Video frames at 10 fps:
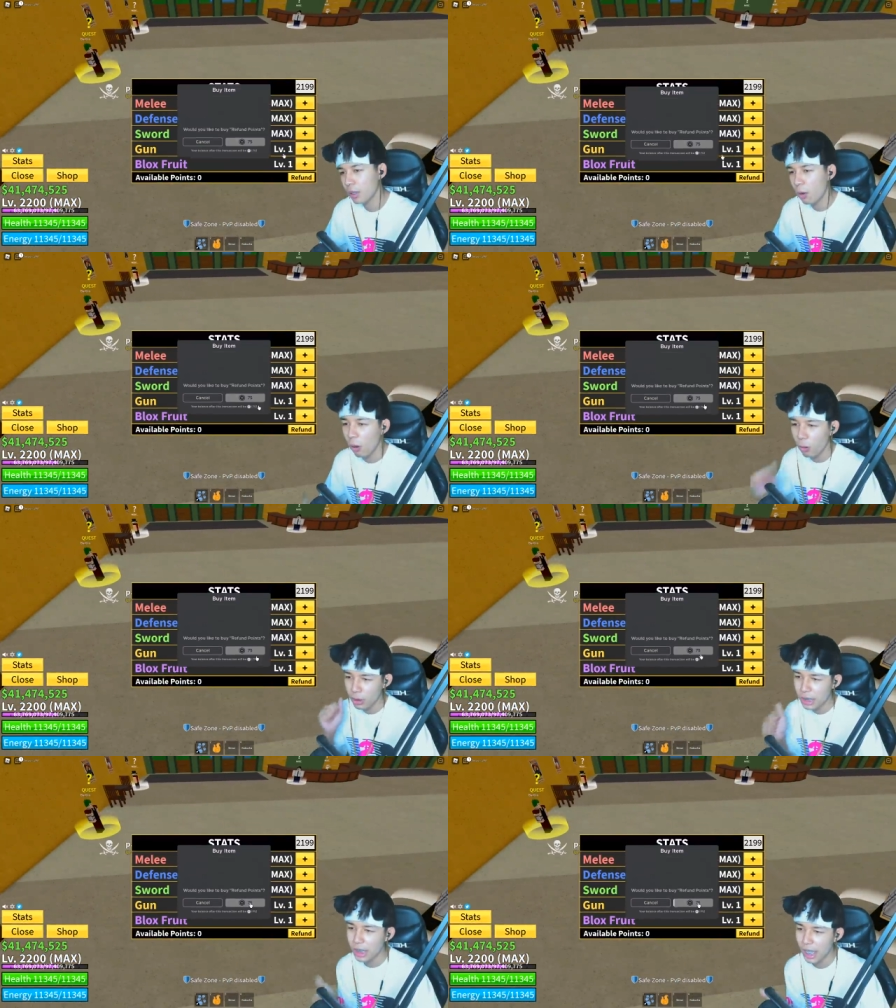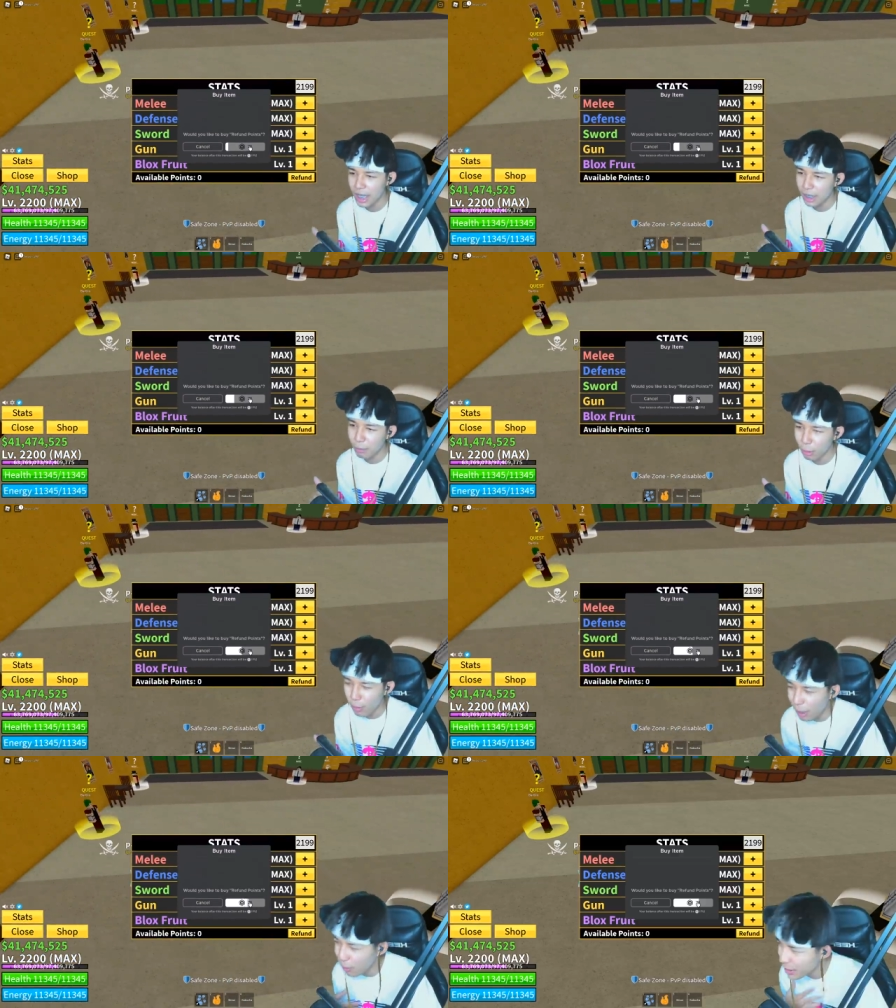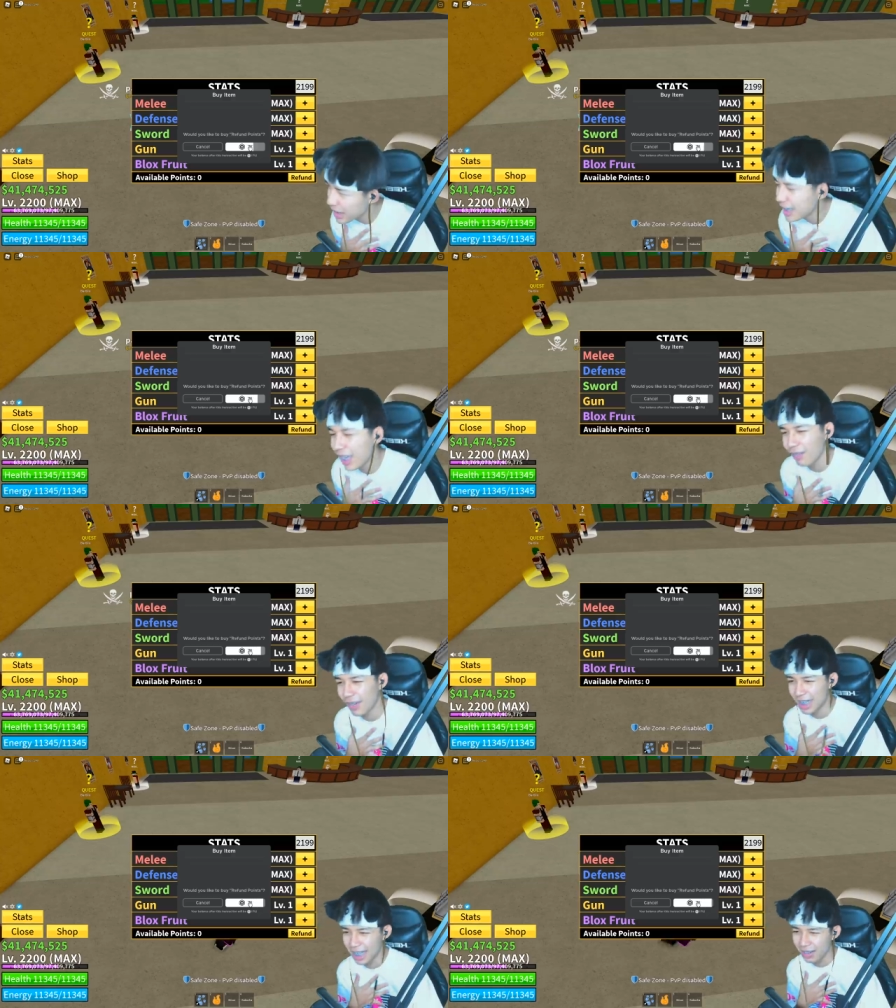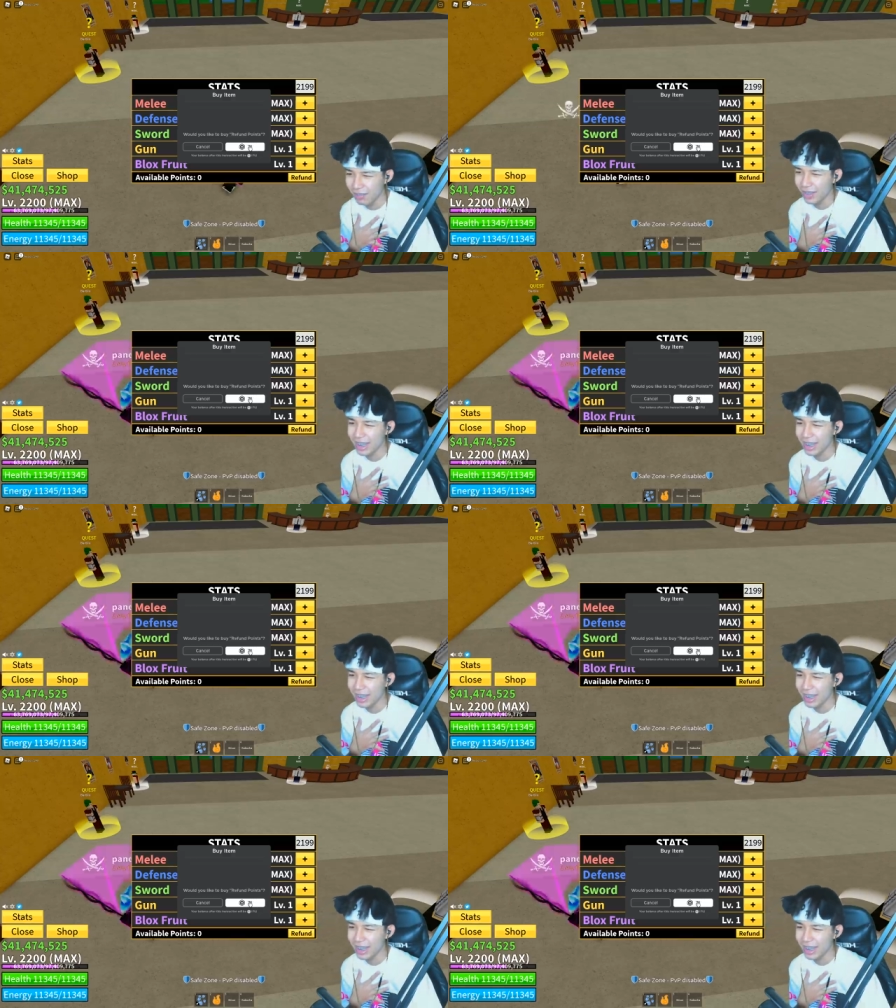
ขอคนละหนึ่งไลค์ให้กับโลบัคของพี่ที่เสียไปนะครับ